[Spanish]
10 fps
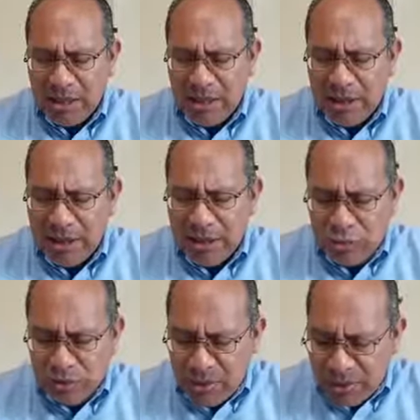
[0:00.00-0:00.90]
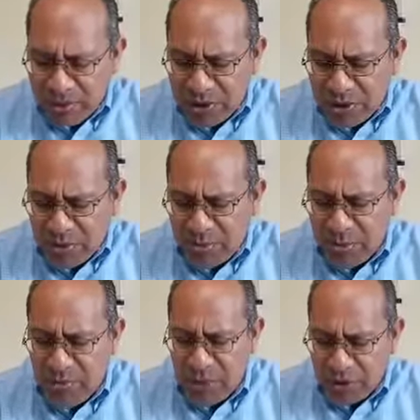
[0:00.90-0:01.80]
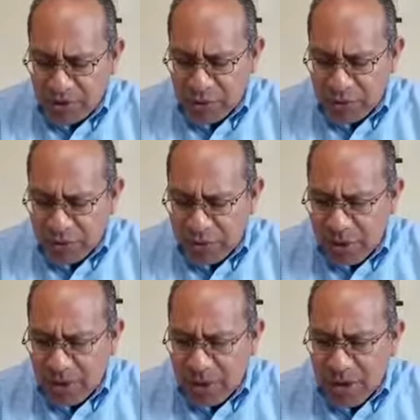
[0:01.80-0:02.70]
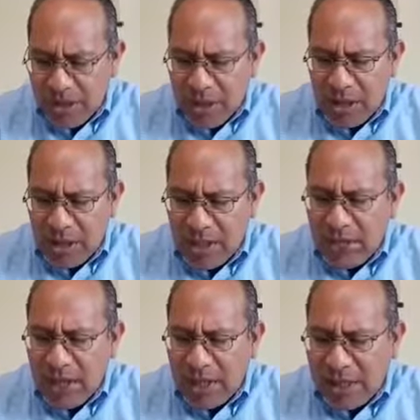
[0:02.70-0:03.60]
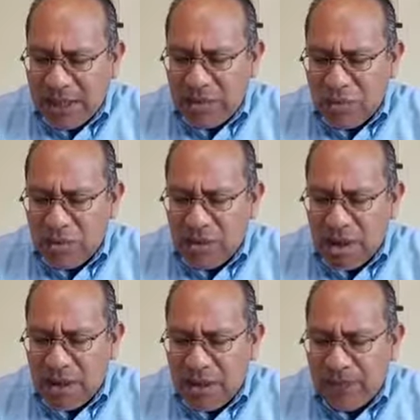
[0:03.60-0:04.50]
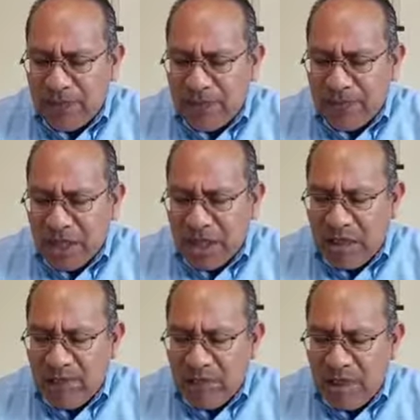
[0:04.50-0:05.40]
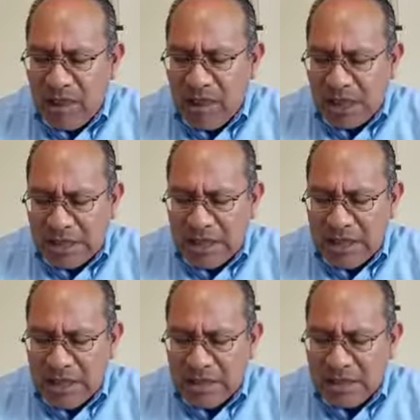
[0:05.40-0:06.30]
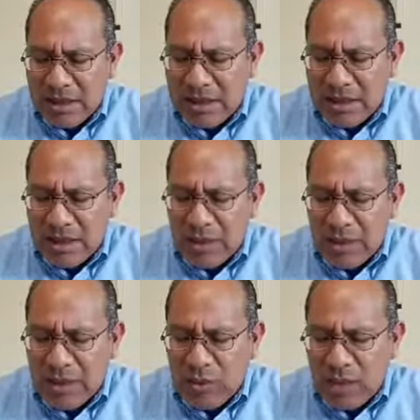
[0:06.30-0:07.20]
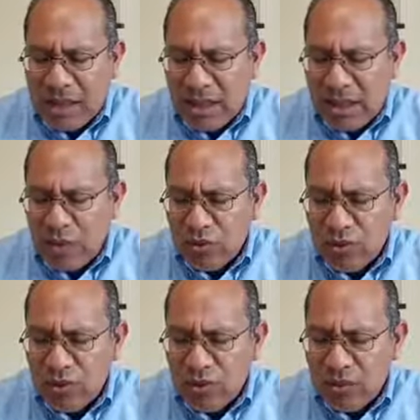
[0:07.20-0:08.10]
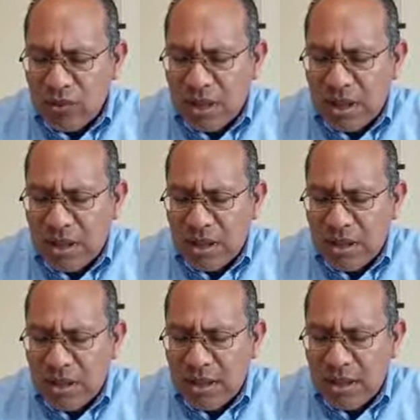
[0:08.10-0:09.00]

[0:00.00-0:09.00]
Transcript: En tus manos, Señor, ponemos a la familia Razo, a la familia Hernández, a Juan Carlos, a